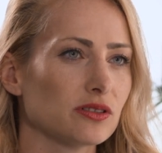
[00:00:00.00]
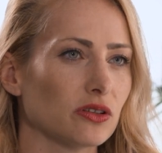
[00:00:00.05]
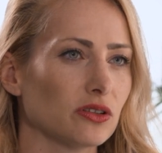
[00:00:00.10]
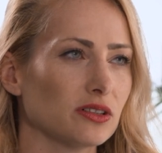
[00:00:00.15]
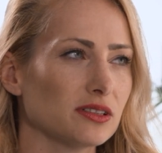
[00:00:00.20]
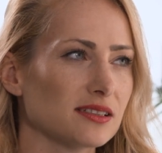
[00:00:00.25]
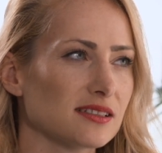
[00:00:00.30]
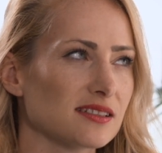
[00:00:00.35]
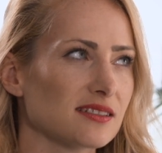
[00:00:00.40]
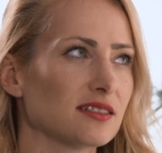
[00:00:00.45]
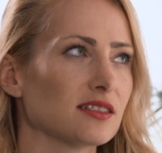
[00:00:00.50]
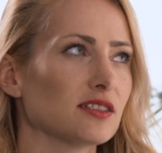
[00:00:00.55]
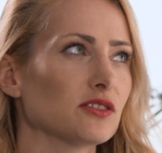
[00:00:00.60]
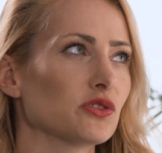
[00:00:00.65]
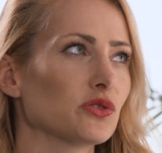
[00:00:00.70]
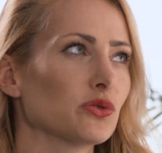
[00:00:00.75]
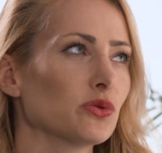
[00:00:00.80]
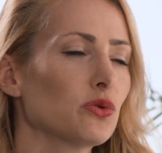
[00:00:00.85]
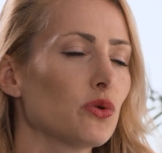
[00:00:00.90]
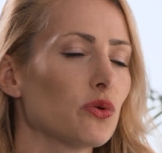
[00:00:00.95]
sollten sie sich
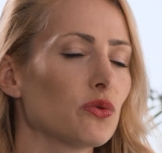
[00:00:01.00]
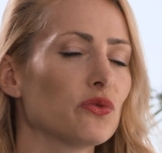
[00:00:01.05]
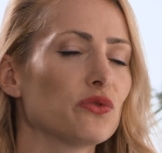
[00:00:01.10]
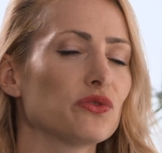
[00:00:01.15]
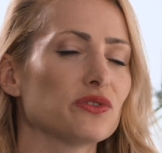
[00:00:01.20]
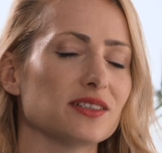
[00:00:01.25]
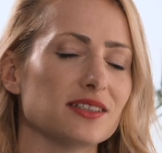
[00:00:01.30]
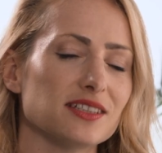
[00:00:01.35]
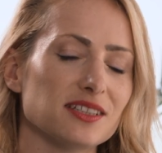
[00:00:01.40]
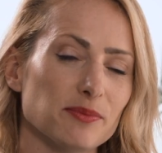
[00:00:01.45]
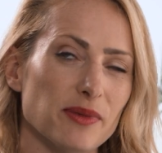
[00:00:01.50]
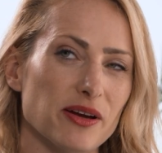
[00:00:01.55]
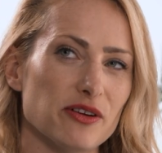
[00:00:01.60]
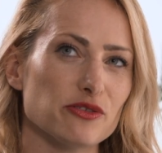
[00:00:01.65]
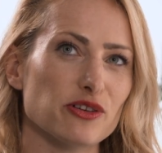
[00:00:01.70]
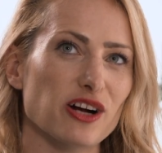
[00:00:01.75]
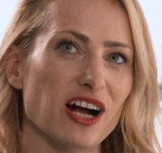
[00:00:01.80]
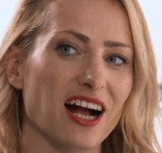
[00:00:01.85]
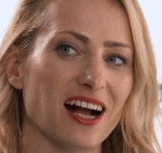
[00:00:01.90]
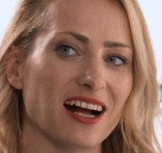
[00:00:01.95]
in Zukunft nicht mehr
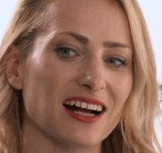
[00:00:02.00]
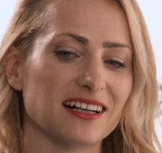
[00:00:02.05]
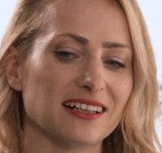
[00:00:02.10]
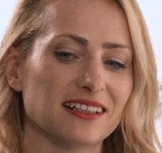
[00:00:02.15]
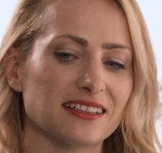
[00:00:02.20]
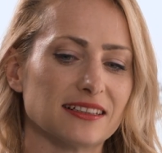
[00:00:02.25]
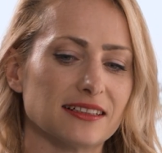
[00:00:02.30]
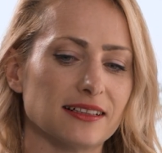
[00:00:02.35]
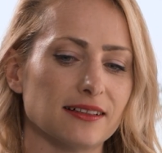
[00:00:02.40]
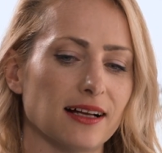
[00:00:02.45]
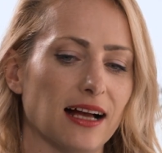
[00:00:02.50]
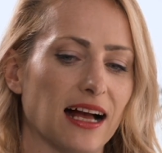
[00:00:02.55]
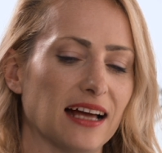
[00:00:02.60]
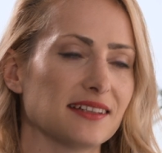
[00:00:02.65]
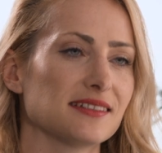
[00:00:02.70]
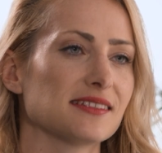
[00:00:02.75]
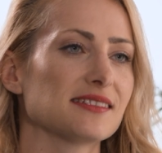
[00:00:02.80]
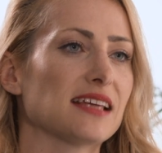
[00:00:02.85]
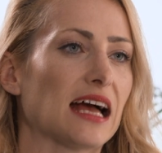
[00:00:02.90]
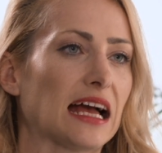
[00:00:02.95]
fragen,
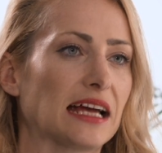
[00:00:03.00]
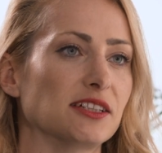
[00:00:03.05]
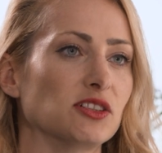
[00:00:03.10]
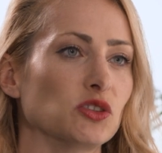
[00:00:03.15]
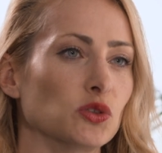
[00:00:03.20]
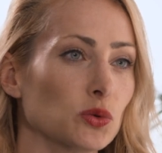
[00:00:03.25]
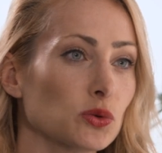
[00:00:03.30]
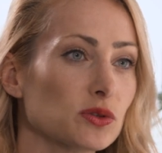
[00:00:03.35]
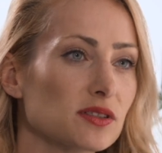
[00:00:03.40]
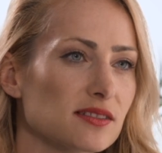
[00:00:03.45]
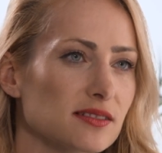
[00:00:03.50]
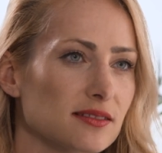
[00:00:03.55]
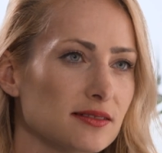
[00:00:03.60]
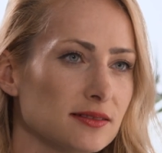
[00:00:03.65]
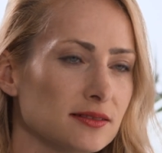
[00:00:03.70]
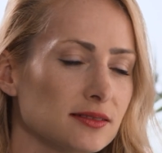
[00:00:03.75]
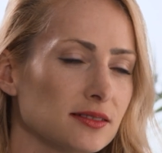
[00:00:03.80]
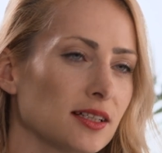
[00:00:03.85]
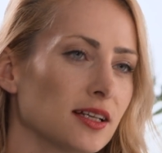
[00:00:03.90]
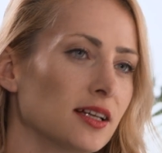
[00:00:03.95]
hat es einen
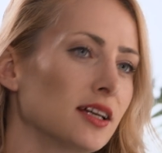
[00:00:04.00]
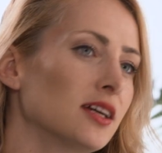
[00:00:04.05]
Nutzen,